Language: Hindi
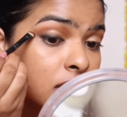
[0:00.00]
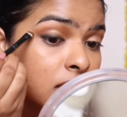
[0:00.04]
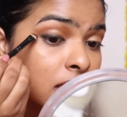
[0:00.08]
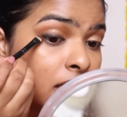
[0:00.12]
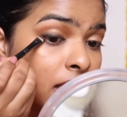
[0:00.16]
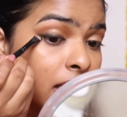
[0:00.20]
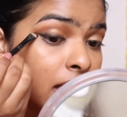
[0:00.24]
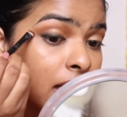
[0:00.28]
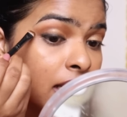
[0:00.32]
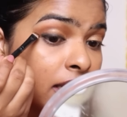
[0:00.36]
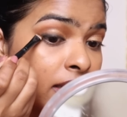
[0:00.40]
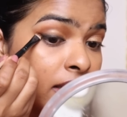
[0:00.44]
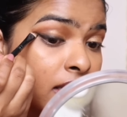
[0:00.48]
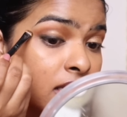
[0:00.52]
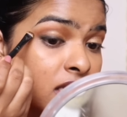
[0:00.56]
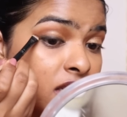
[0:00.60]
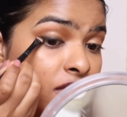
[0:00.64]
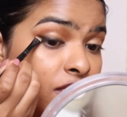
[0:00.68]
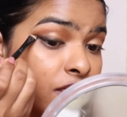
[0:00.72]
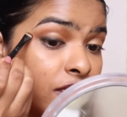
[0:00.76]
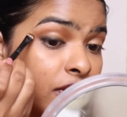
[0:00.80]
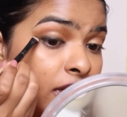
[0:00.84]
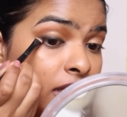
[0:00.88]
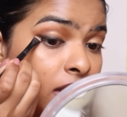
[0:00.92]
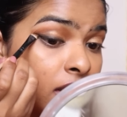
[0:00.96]
theek hai halka
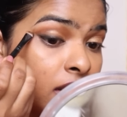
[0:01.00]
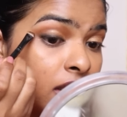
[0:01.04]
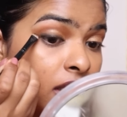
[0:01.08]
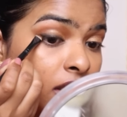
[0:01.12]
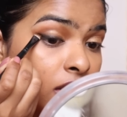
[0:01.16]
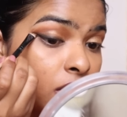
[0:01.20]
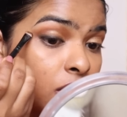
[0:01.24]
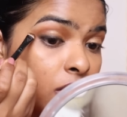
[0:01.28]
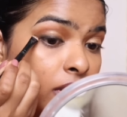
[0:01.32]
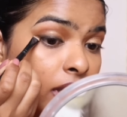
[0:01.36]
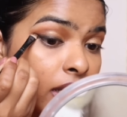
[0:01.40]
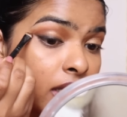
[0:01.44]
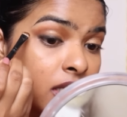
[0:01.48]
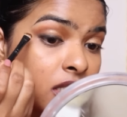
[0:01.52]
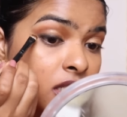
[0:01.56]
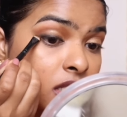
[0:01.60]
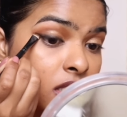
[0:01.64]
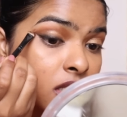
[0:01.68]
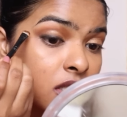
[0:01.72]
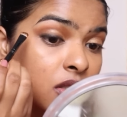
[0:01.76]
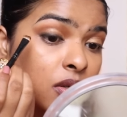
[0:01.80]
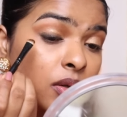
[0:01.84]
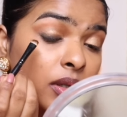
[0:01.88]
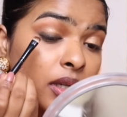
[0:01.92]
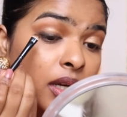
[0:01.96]
sa flick kar do
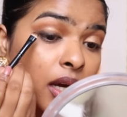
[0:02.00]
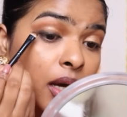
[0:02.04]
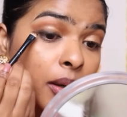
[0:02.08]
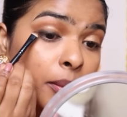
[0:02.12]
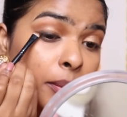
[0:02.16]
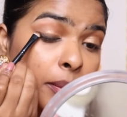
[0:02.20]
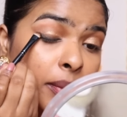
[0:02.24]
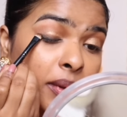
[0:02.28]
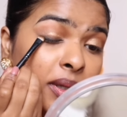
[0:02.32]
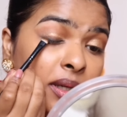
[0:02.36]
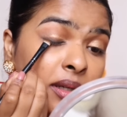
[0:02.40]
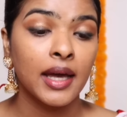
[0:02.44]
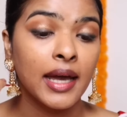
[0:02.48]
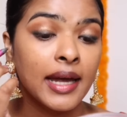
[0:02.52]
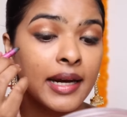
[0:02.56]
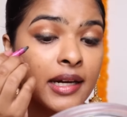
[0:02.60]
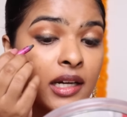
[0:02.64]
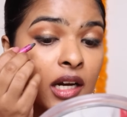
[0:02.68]
edges ko yahan pe